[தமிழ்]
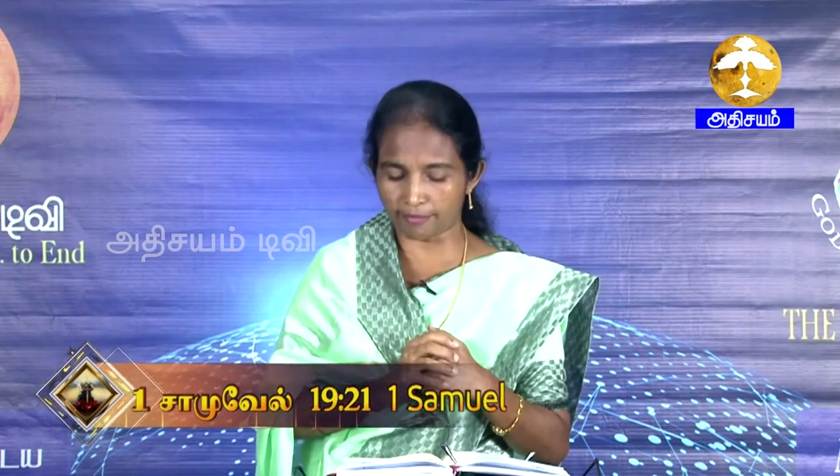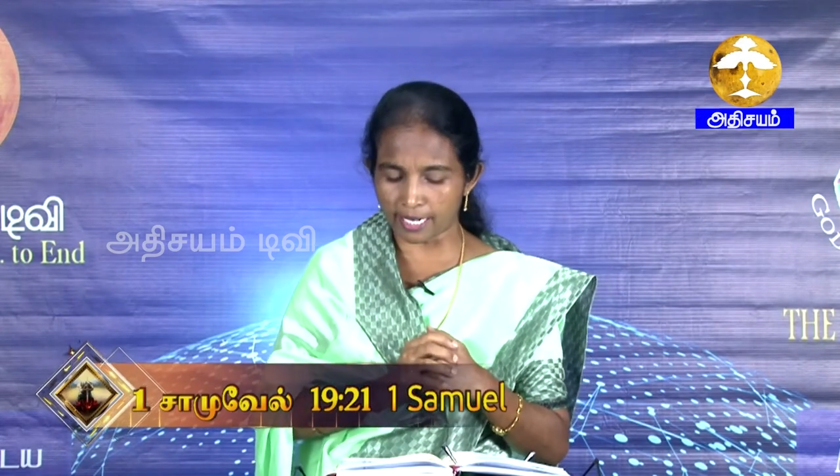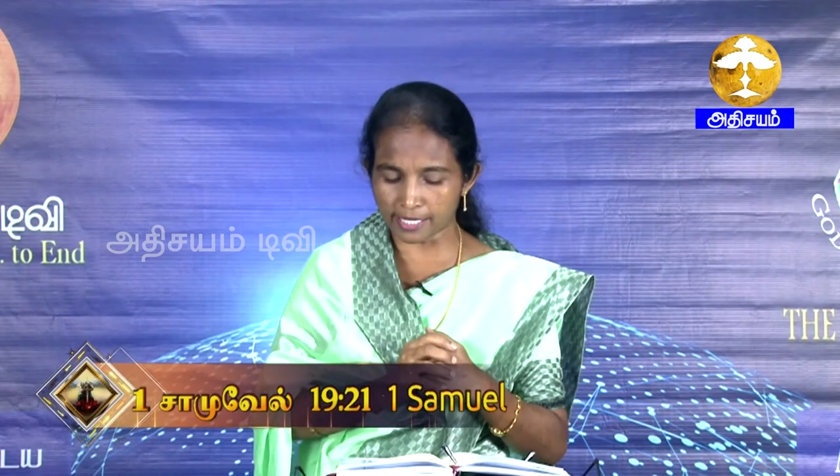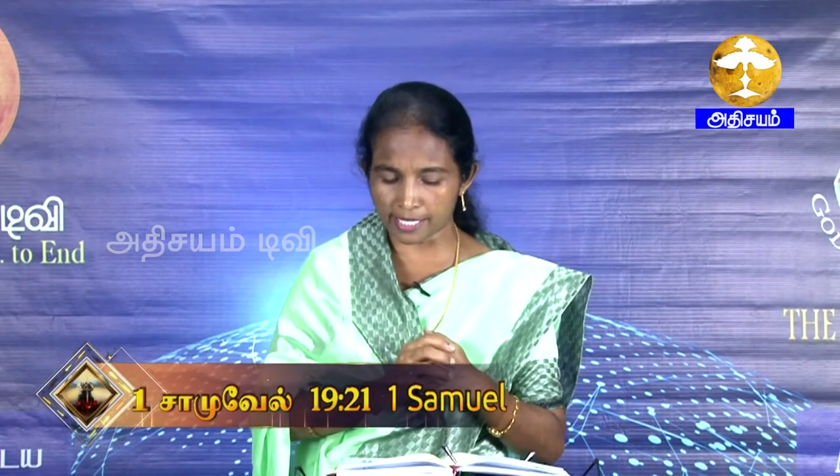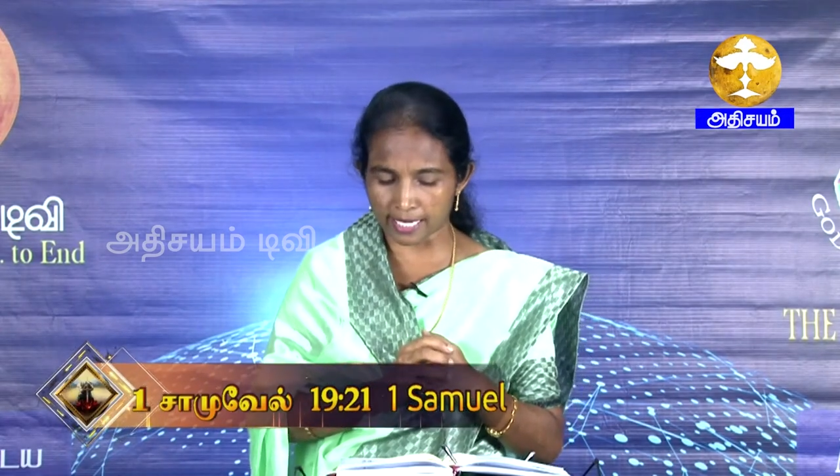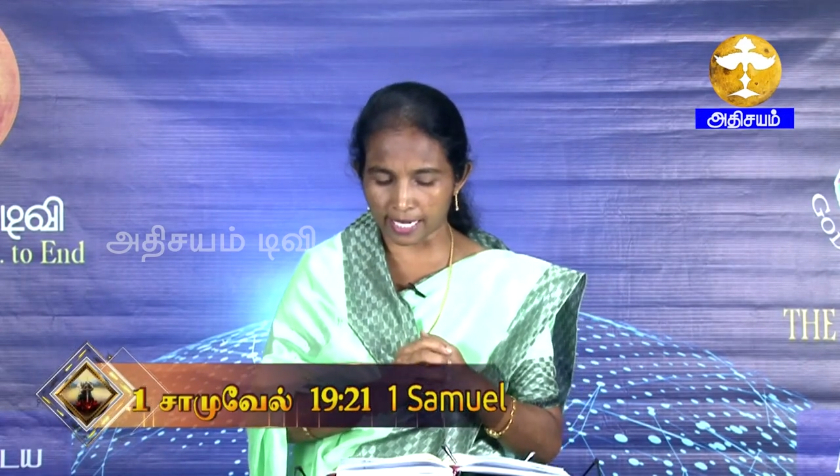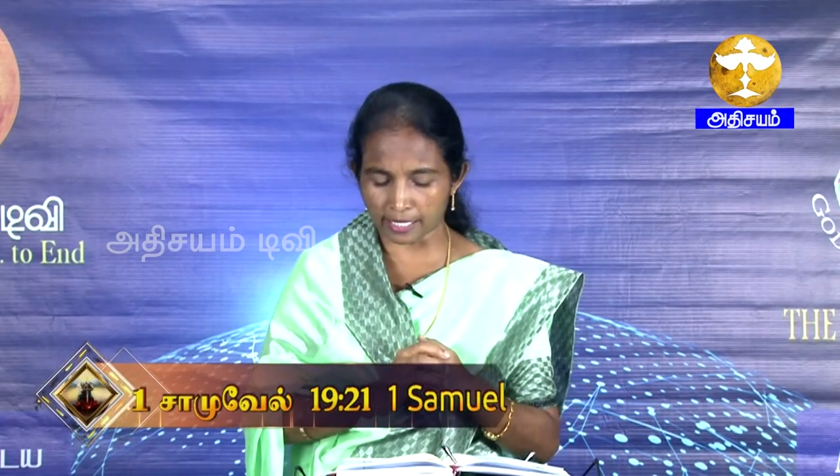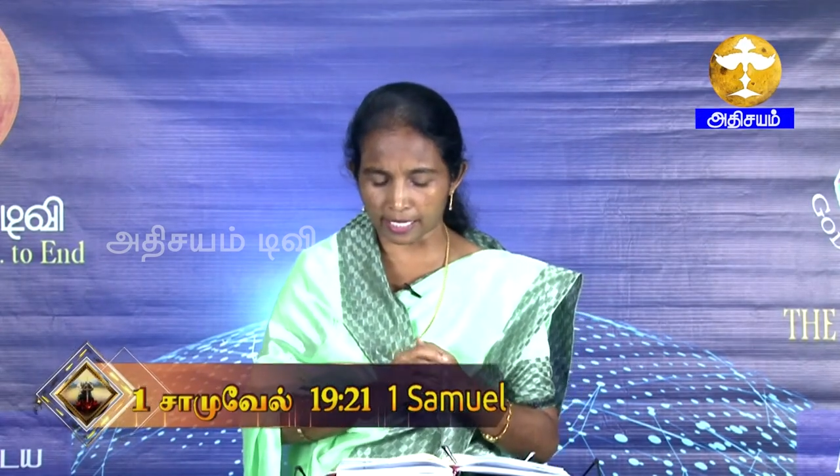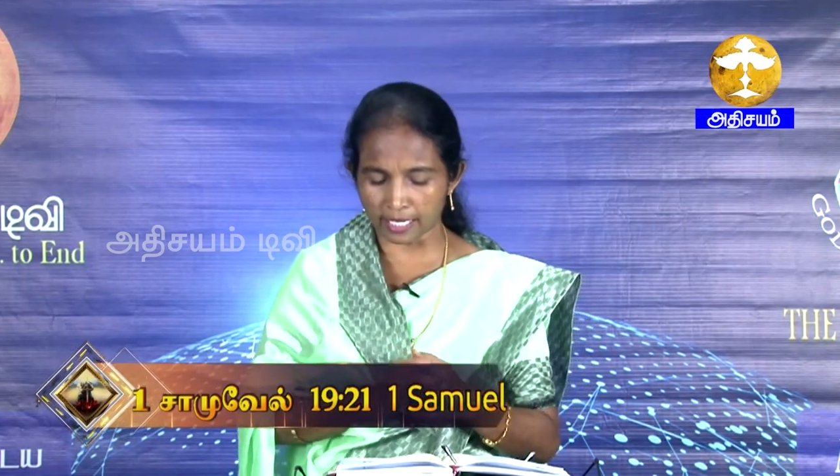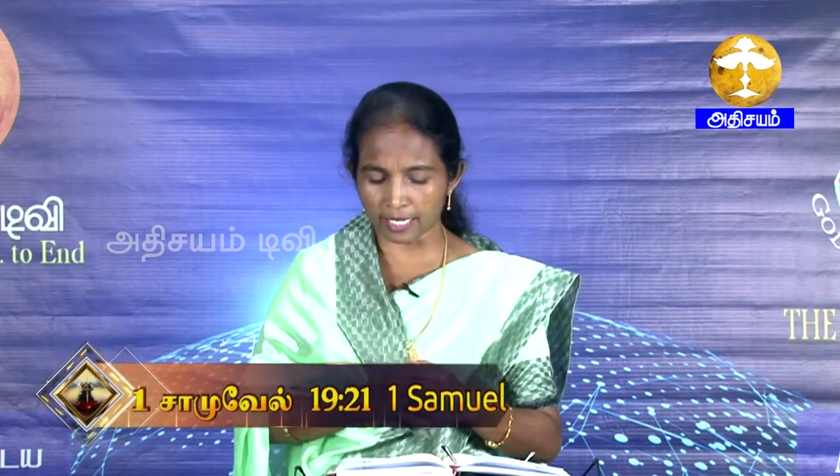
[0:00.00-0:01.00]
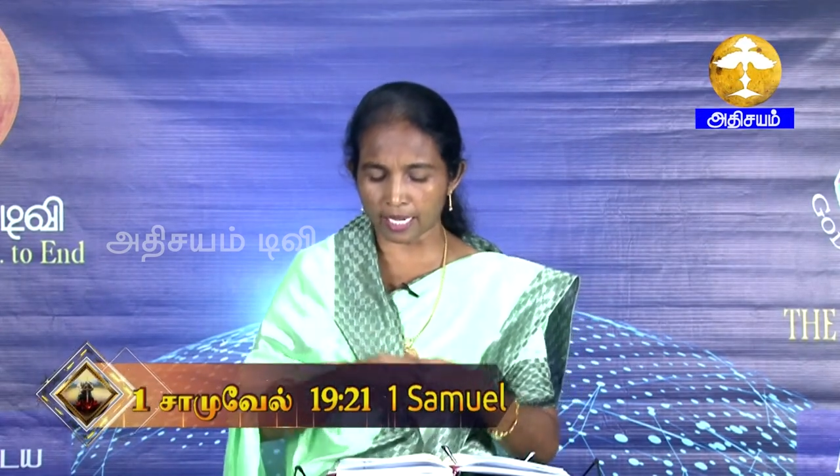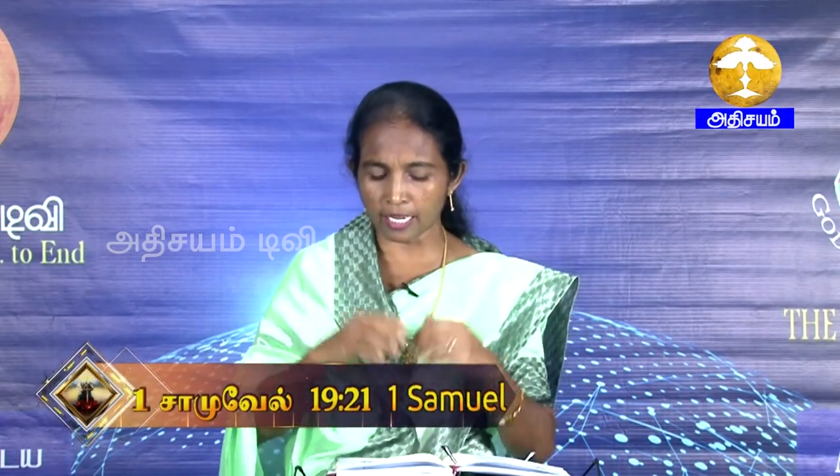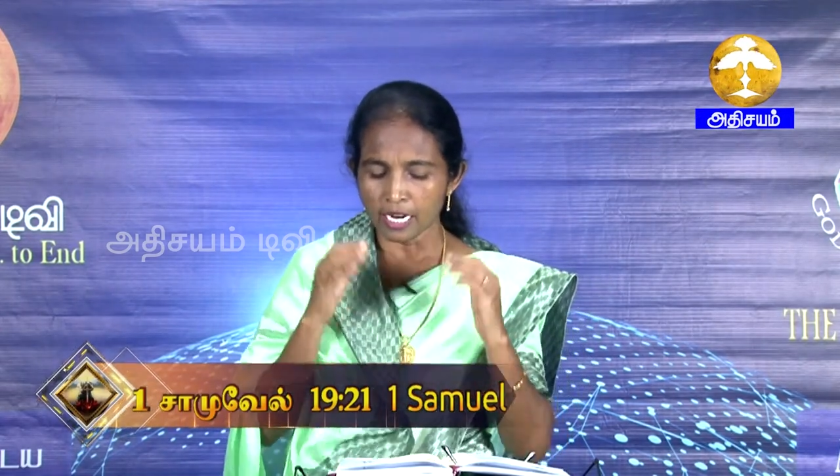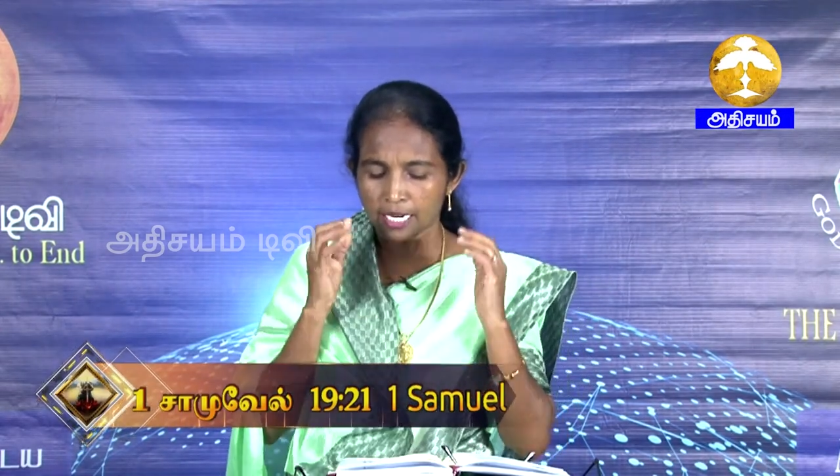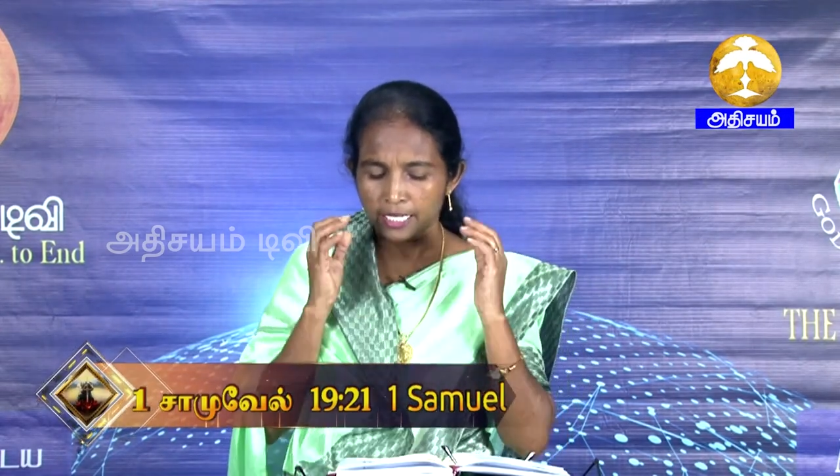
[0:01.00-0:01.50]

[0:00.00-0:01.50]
வசனத்தை வாசிக்கிறேன் கெணுக